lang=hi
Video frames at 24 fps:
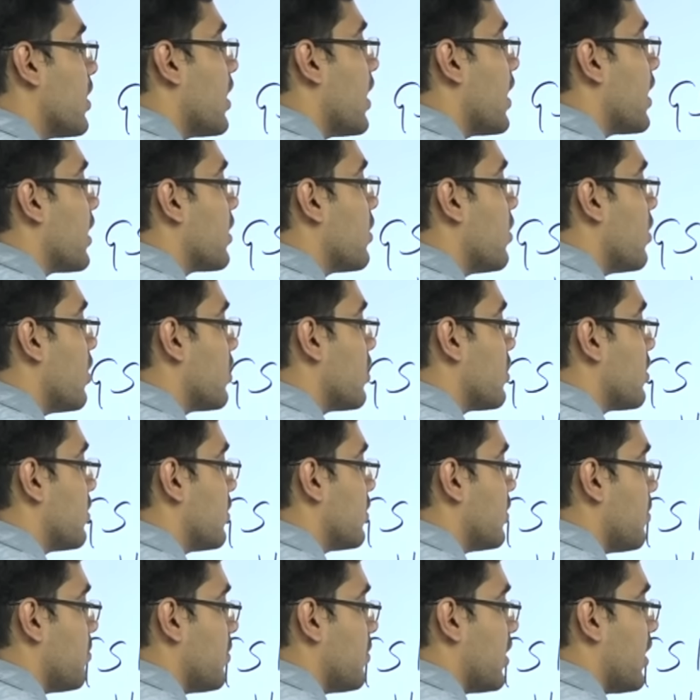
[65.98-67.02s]
में आई गॉट
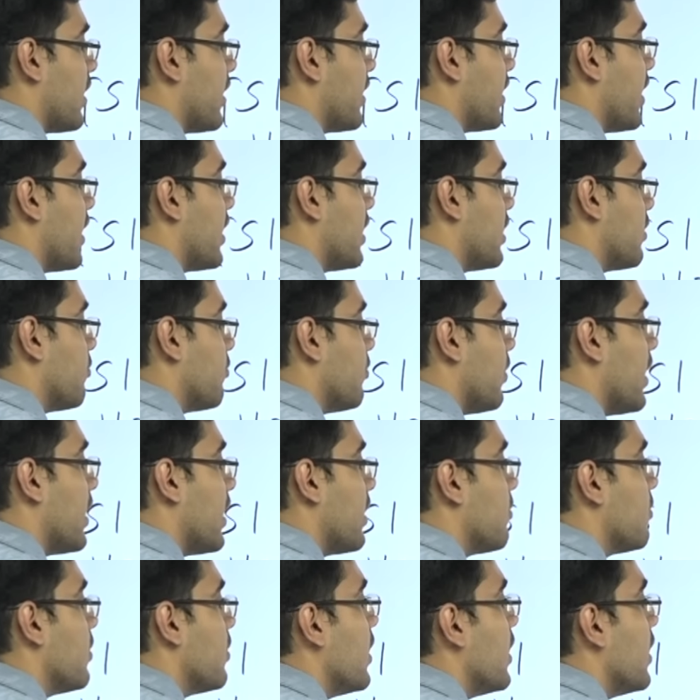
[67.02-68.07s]
समथिंग लाइक नाइन्टी
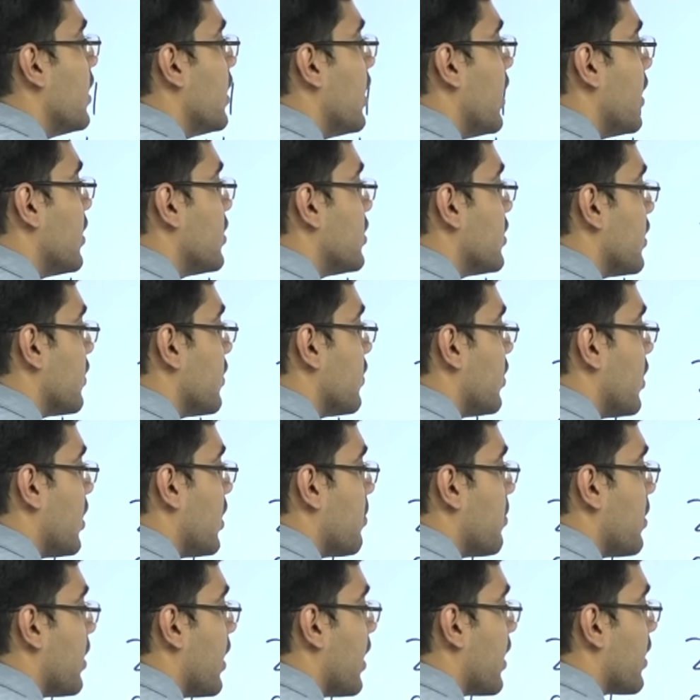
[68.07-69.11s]
फाइव एंड जी एस
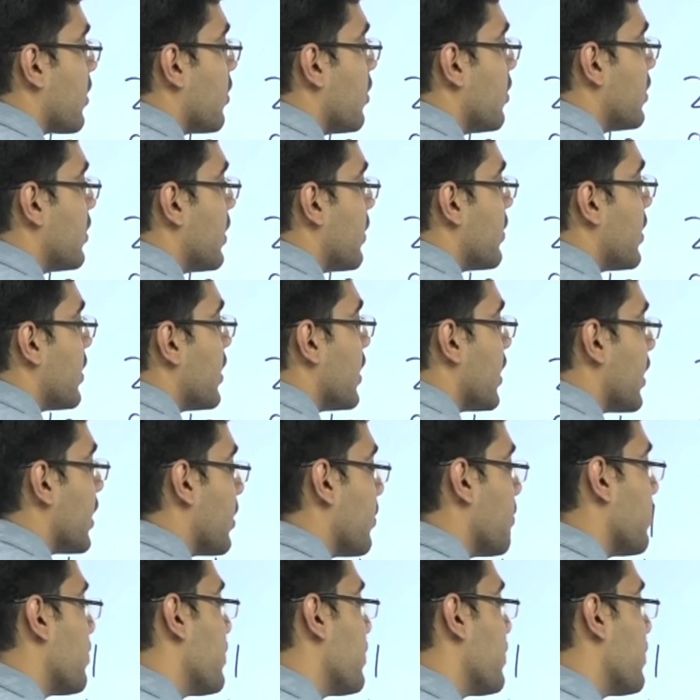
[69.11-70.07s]
थ्री में आई गॉट सेवेंटी नाइन